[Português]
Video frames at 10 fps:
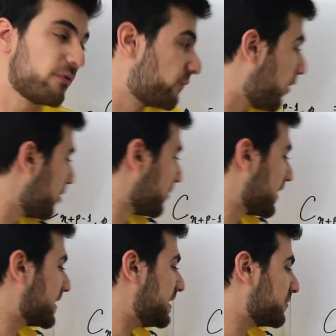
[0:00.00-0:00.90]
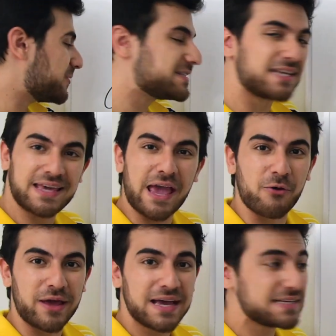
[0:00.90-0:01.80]
uma fórmula que quase ninguém
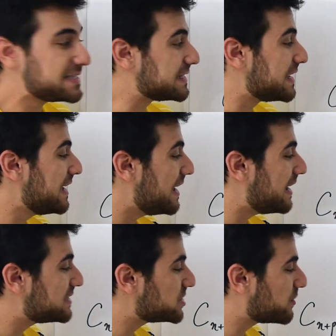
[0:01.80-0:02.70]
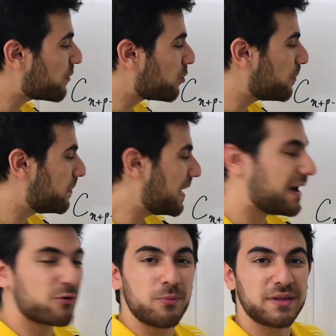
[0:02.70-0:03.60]
conhece, ele te deu a, com
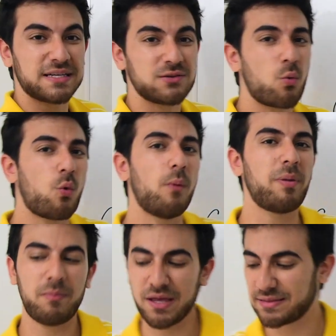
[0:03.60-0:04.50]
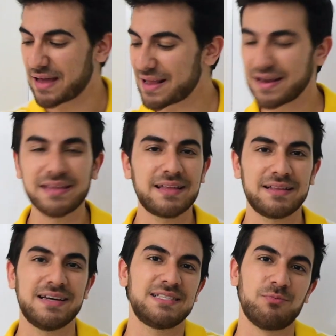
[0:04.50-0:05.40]
a combinação complementar à que está
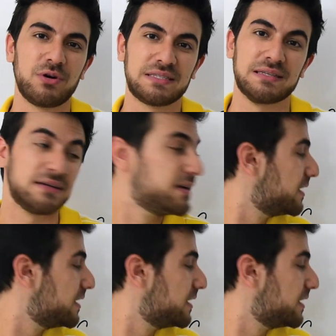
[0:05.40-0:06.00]
na resposta.